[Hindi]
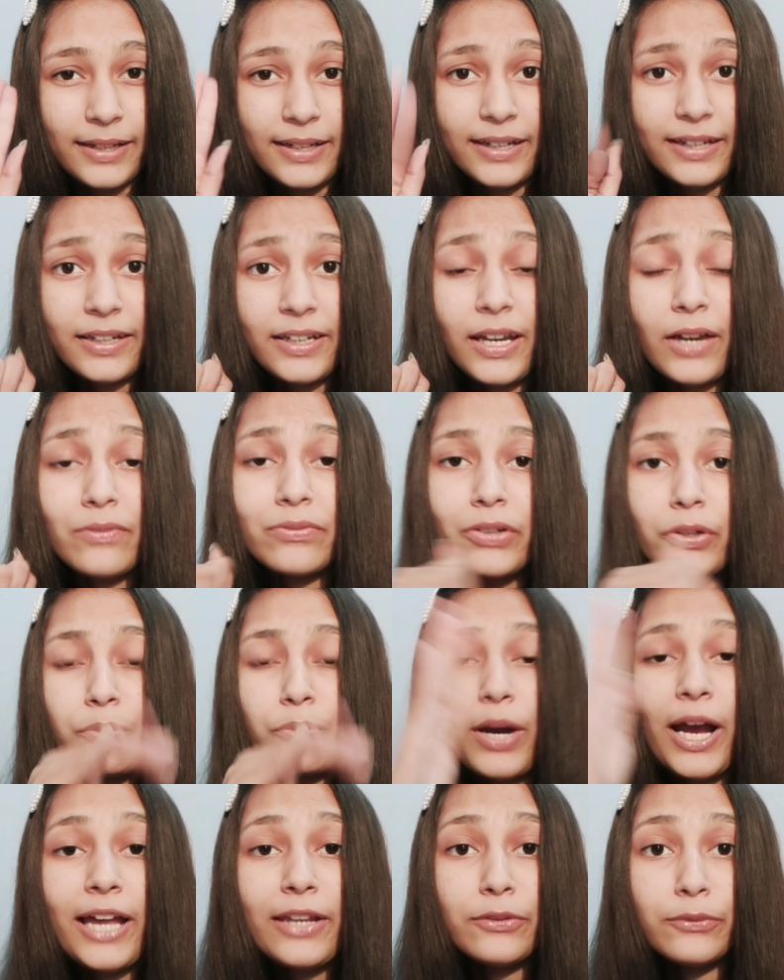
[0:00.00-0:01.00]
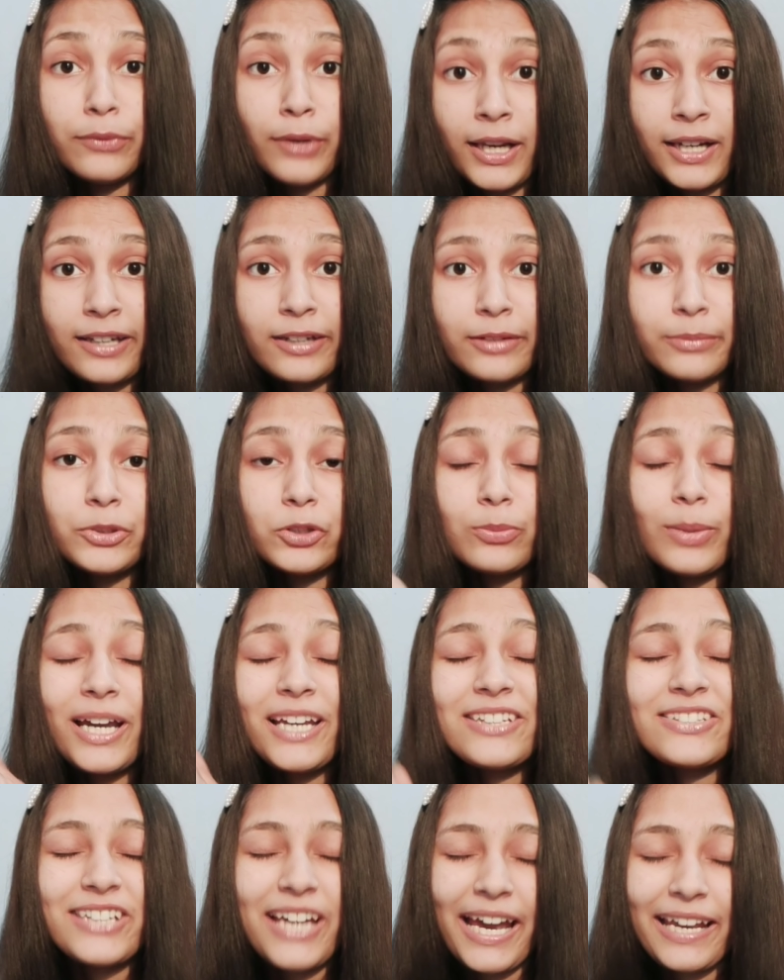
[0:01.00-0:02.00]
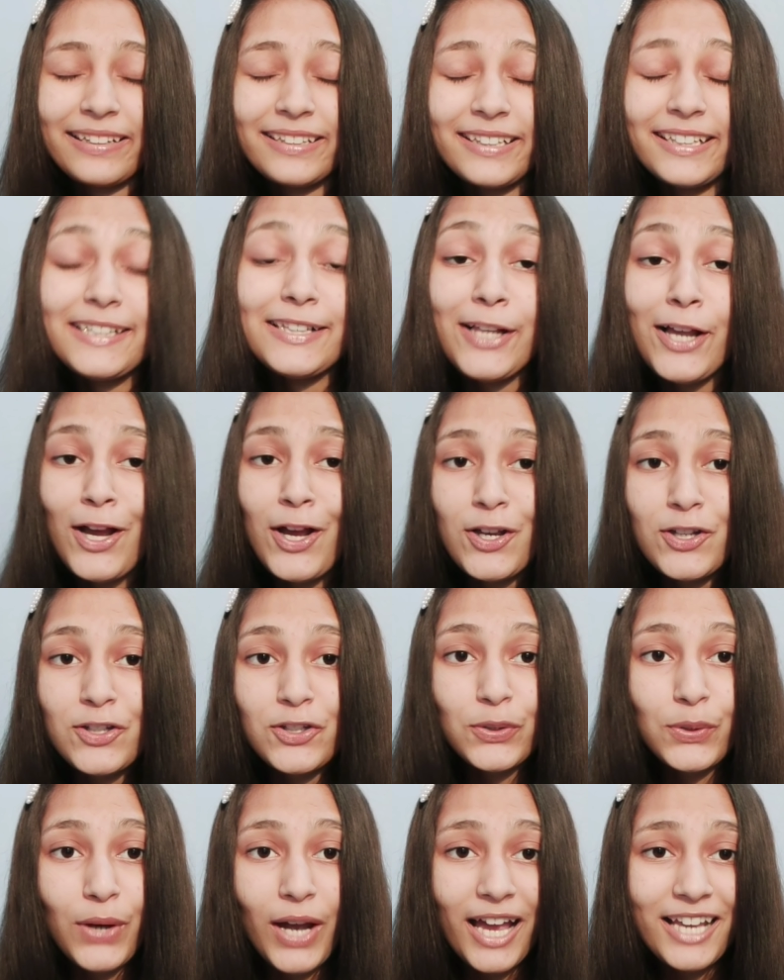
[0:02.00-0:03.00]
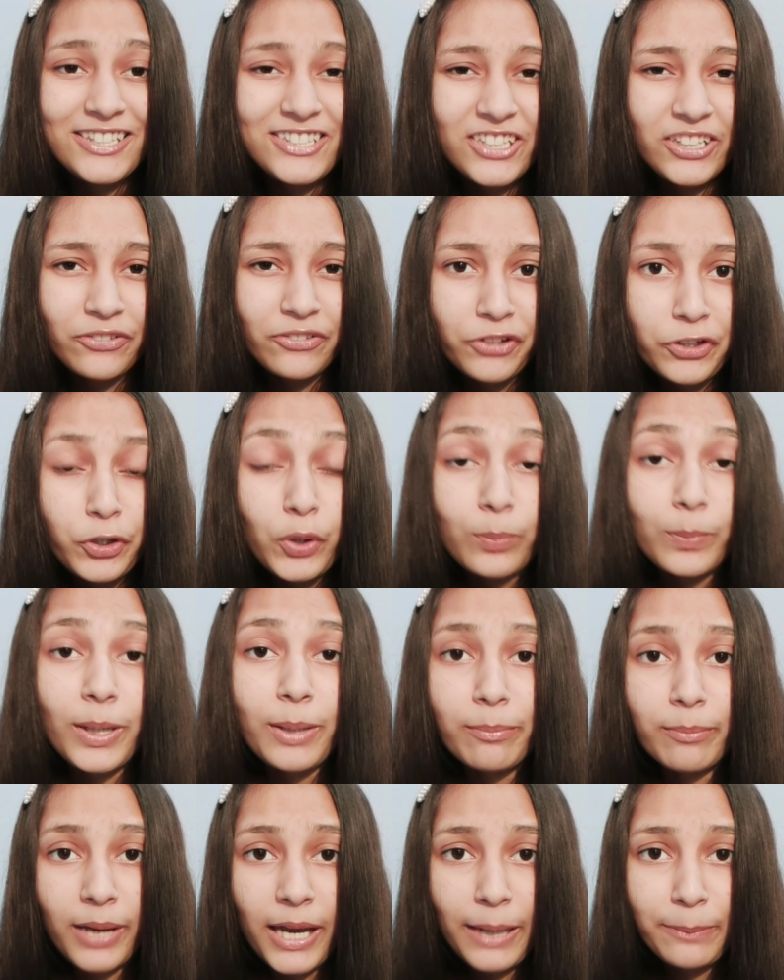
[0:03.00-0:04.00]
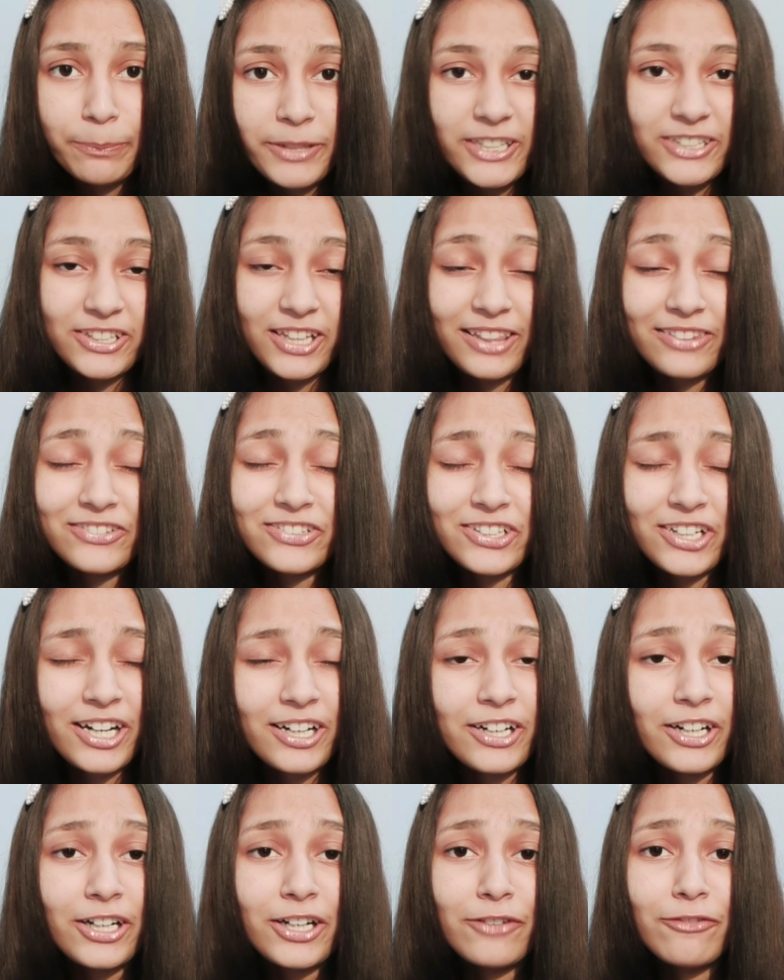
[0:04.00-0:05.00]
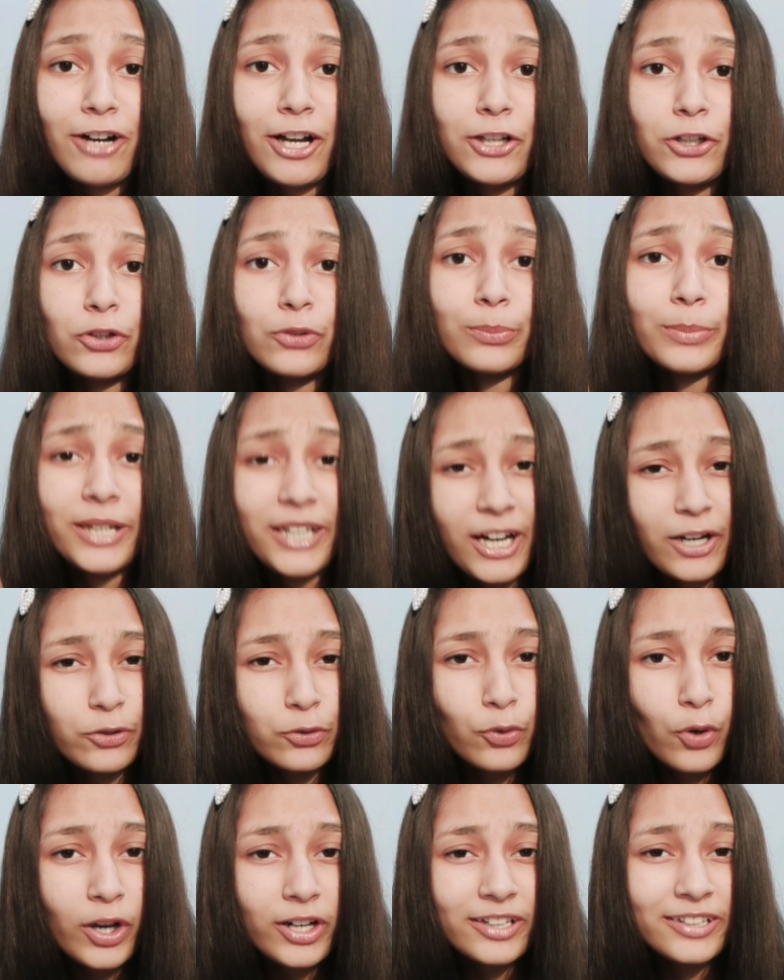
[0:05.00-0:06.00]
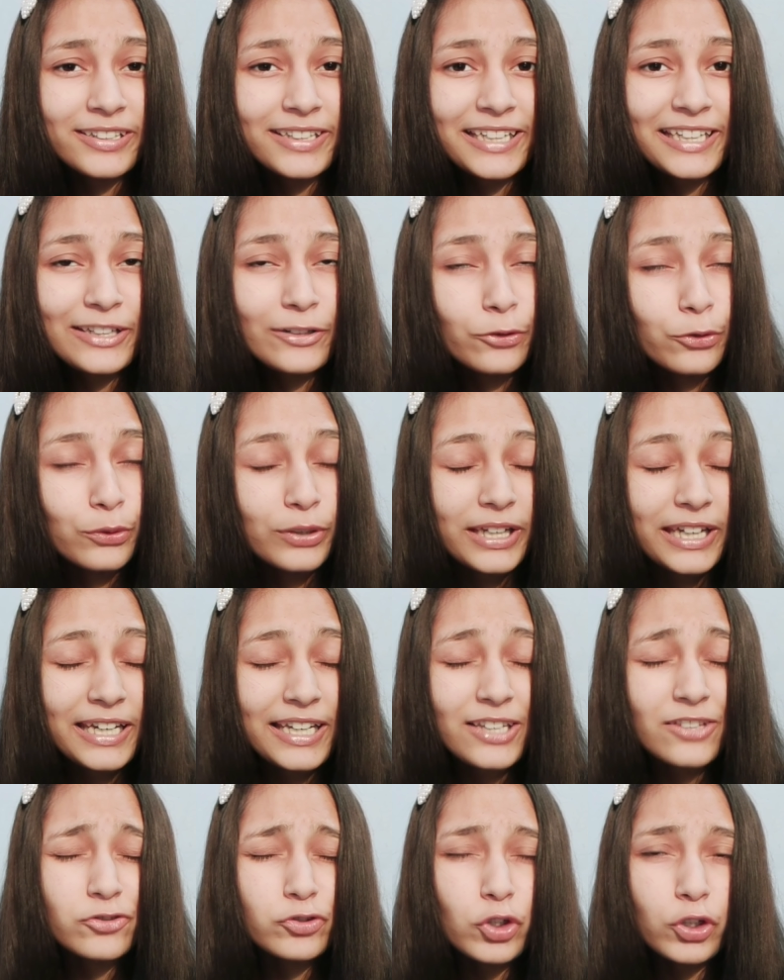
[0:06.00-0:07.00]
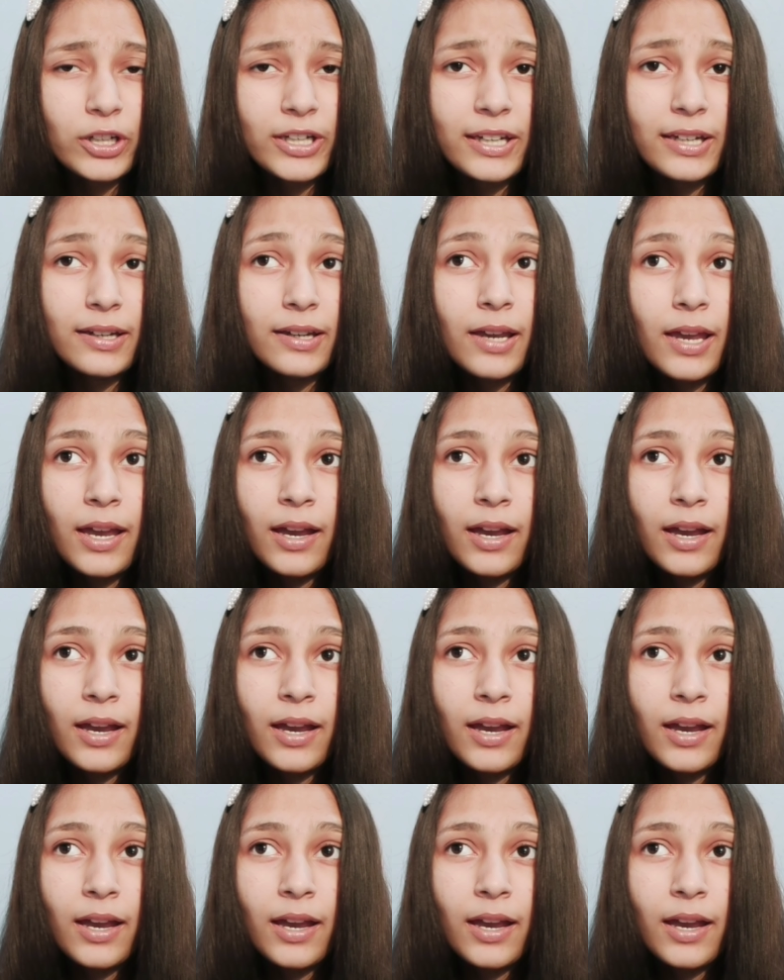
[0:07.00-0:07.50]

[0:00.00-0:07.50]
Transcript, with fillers: हे एवरी वन वेलकम टू माई चैनल सो आज की वीडियो में मैं आपके साथ शेयर करने वाली हूँ मेरा क्वारंटीन रूटीन जो कि